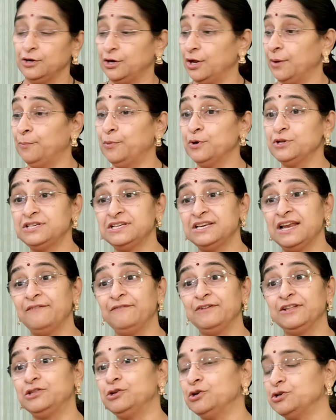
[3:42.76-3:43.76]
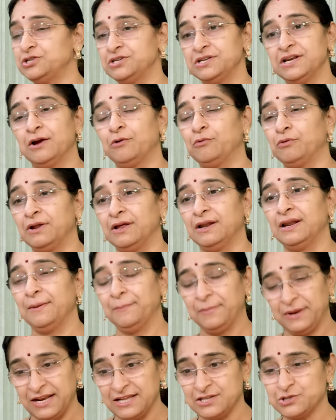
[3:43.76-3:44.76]
డబ్బు వచ్చినా విద్య వచ్చినా కూడా నా
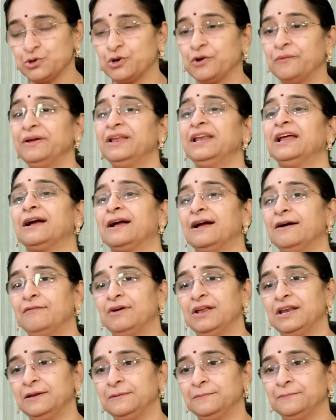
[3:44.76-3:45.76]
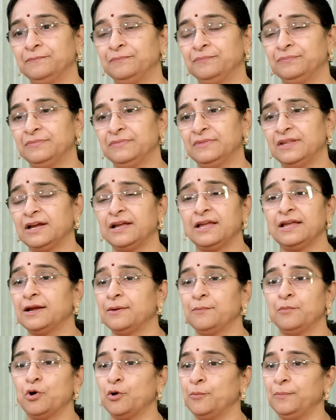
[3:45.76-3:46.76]
పిల్ల సుఖమే నాకు కావాలి నాకు
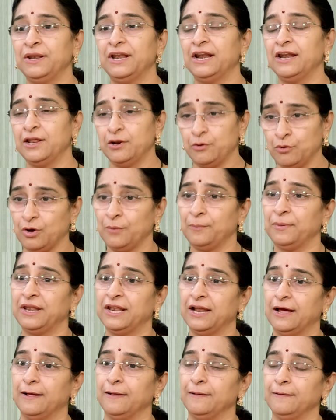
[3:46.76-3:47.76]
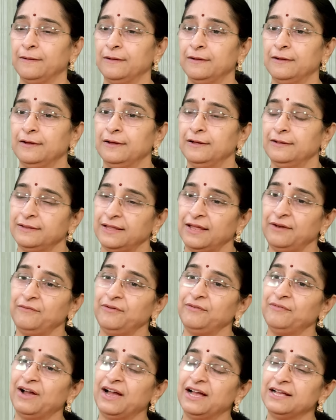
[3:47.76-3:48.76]
ఇంకా మగపిల్ల లేరు ఒక పిల్ల దాన్ని
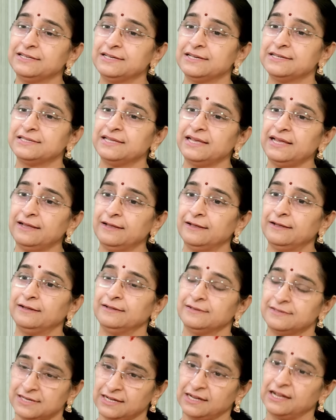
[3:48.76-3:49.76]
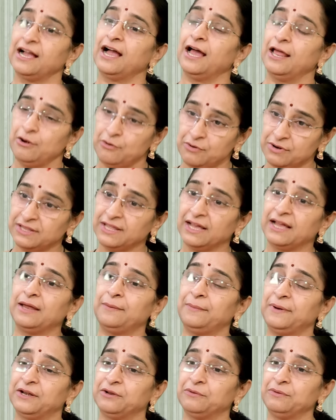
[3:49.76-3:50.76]
వివాహం చేసి చక్కగా అల్లుడిని
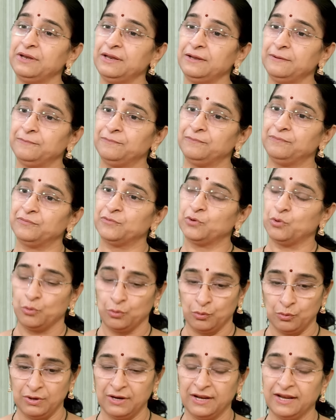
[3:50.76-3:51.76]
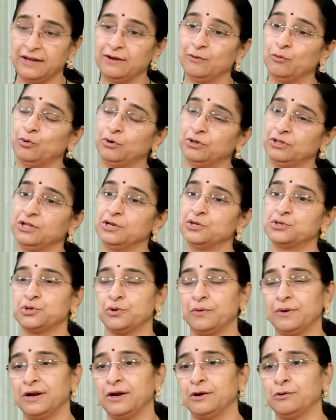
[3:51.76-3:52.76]
దగ్గర పెట్టుకుని కొడుకులు నేను లోటు
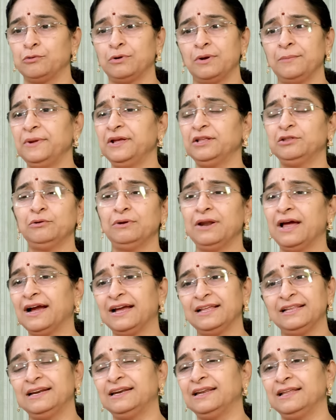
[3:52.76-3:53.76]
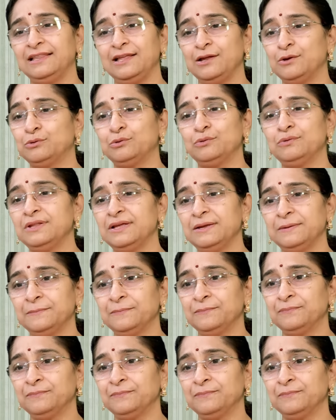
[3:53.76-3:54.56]
తీర్చుకోవాలనుకుంటా మీతో నాకు అది ఎట్టా తీరుతుంది